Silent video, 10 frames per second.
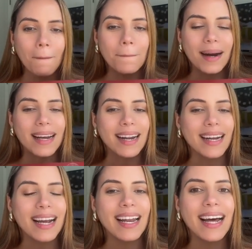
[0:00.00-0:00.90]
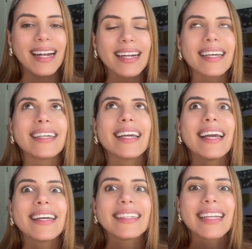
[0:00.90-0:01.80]
para regalar y
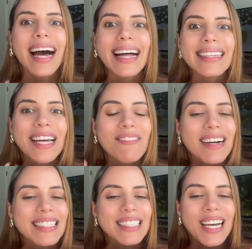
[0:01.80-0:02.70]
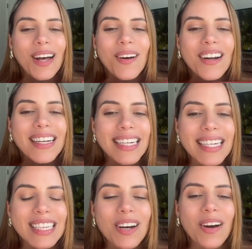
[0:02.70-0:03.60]
está demasiado
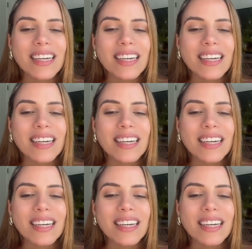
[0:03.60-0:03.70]
lindo